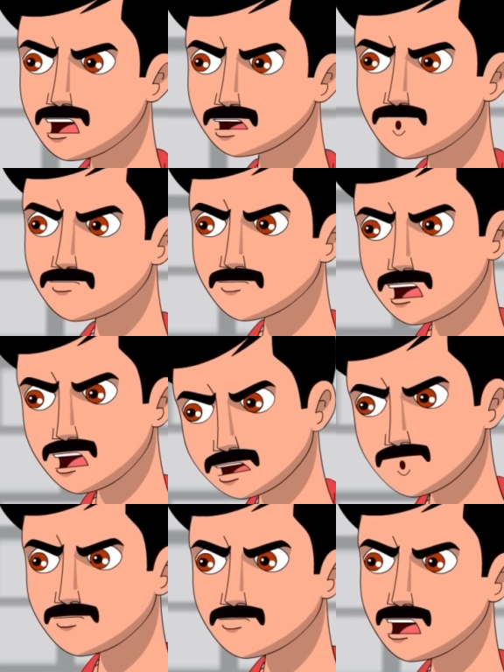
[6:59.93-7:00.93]
அம்மாவும்
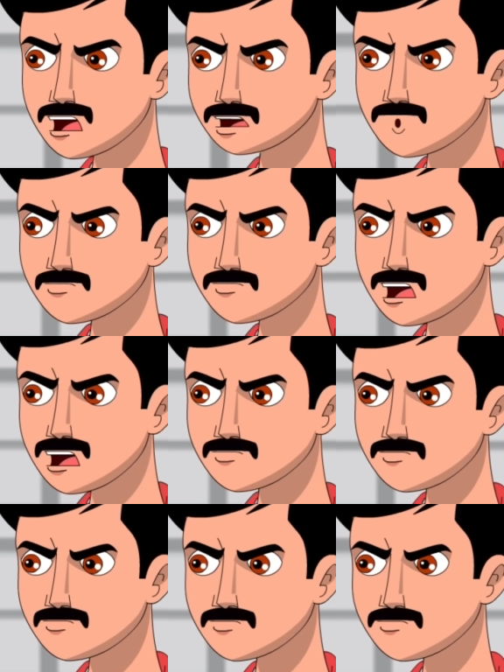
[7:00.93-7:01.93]
அப்பாவும் பிள்ளைங்களுக்கு
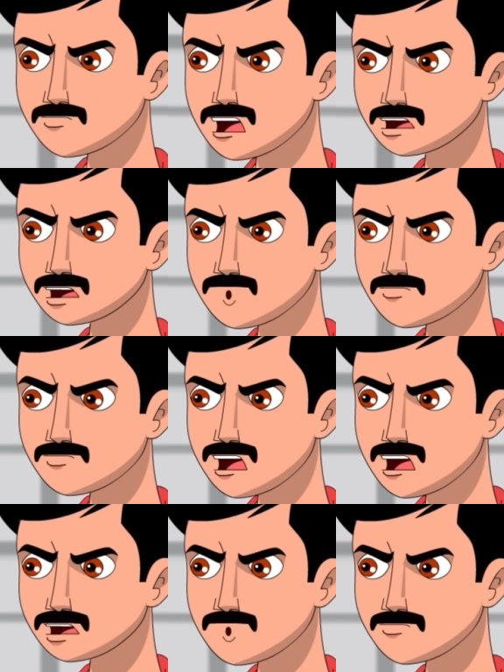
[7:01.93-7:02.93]

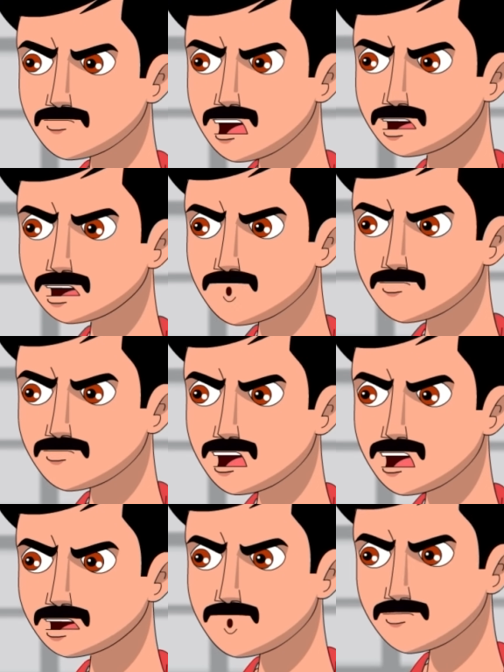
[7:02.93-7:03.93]
கஷ்டப்பட்டு சம்பாரிச்சதை தான்
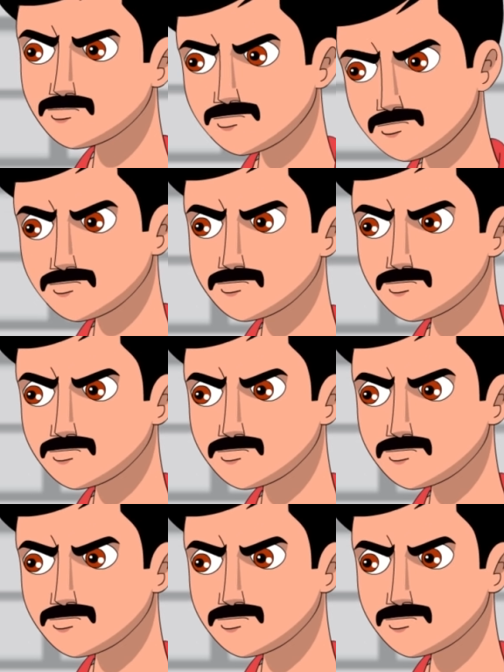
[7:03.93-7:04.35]
சேர்த்து வைக்கணும்